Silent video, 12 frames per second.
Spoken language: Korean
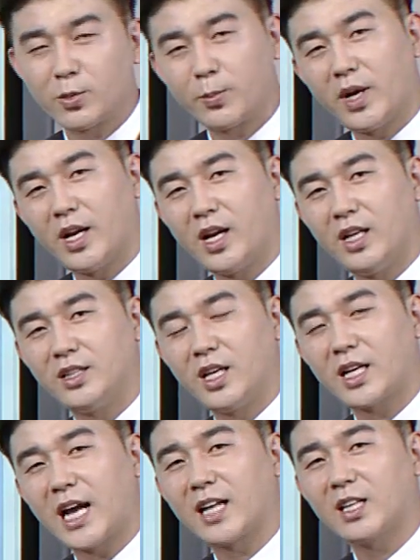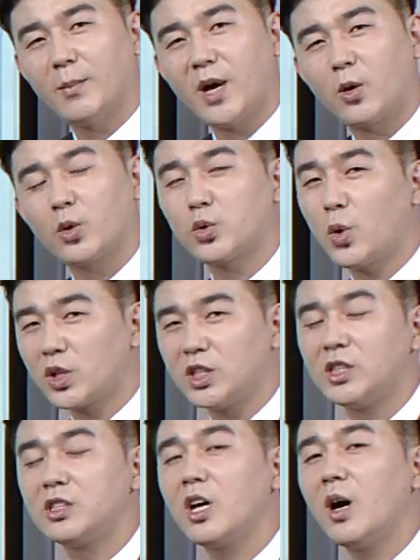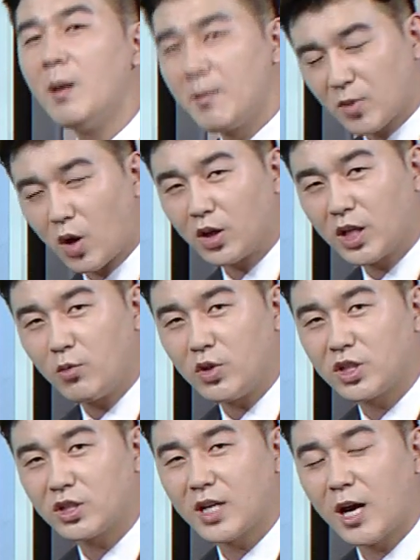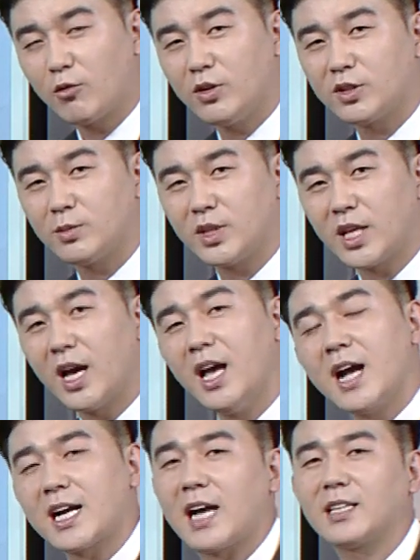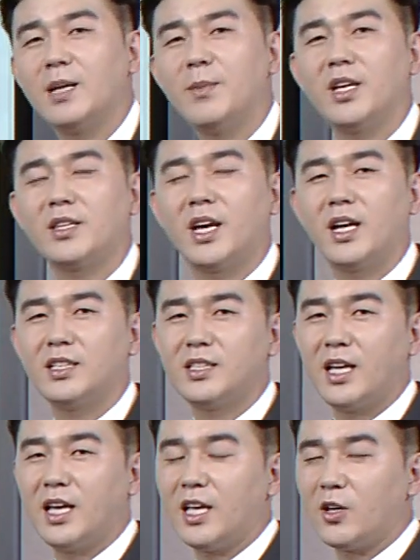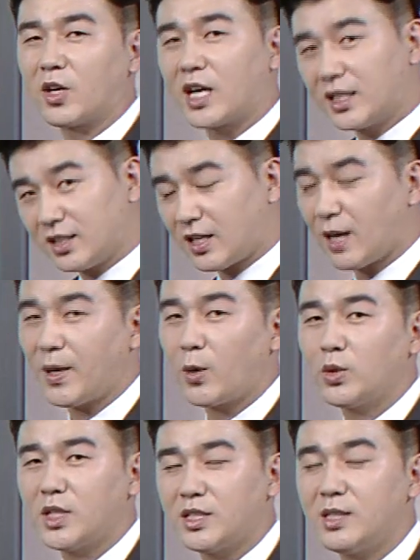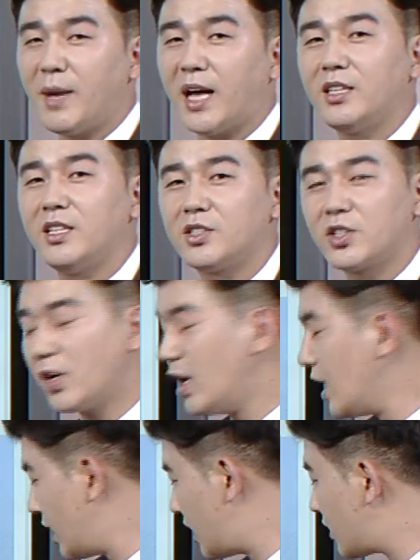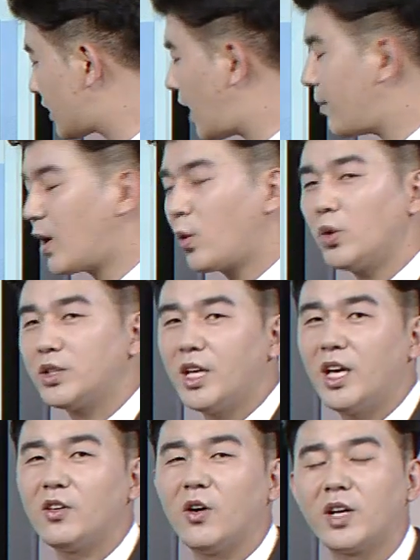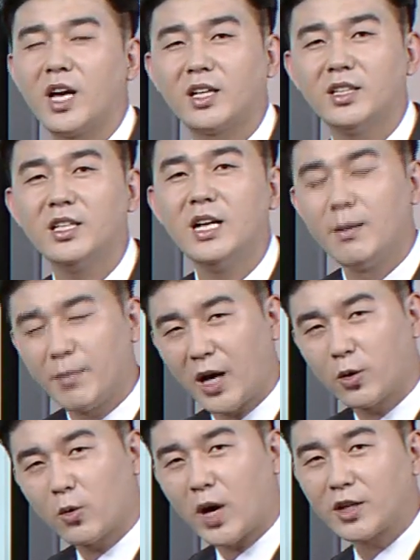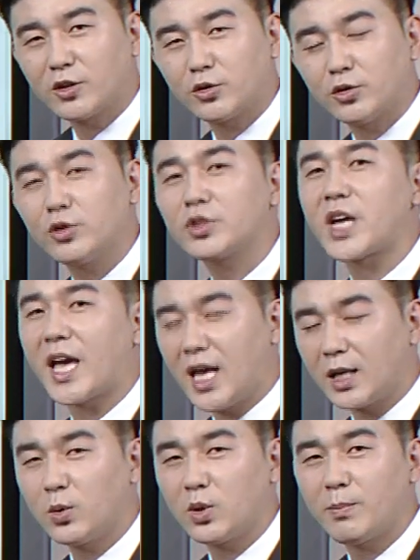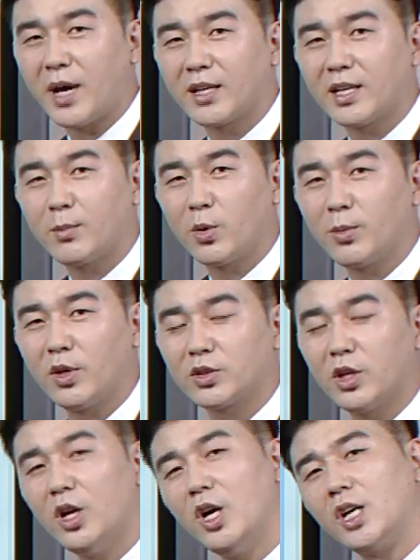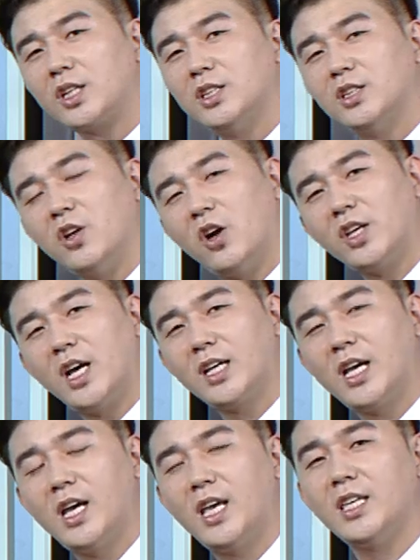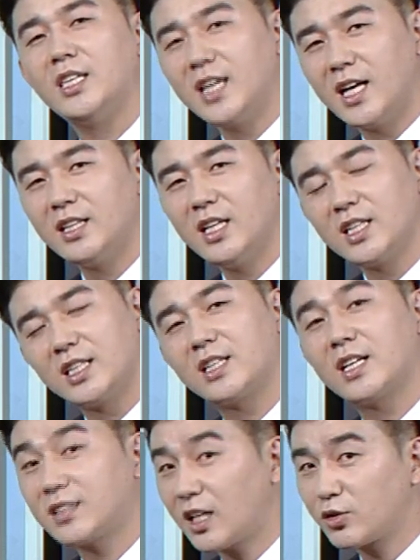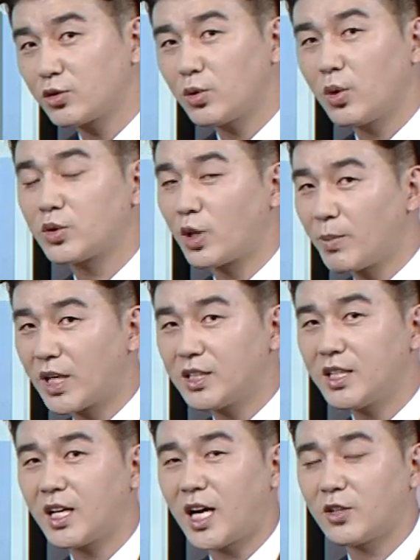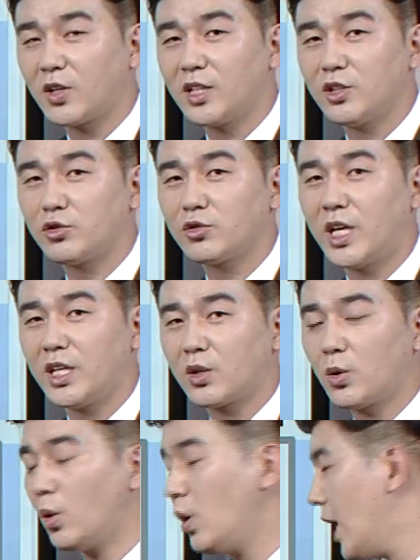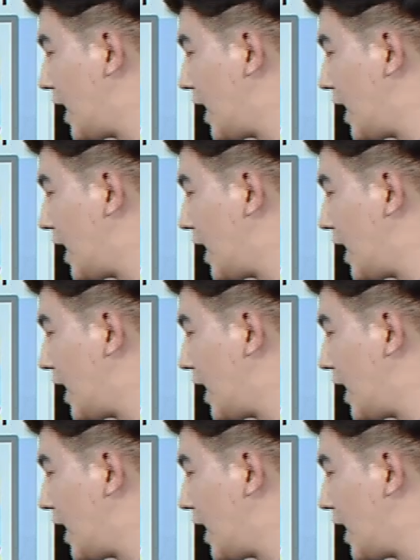정말 이제 강남하고 초근접 거리에 위치를 하고 있습니다. 강남에 대한 이제 여러 가지 개발 호재들 많이 있죠. 이런 개발 호재의 영향을 바로 광진구 자양동이 받아보면서 그 영향에 의한 지가 상승도 정말 크게 가져가실 수가 있고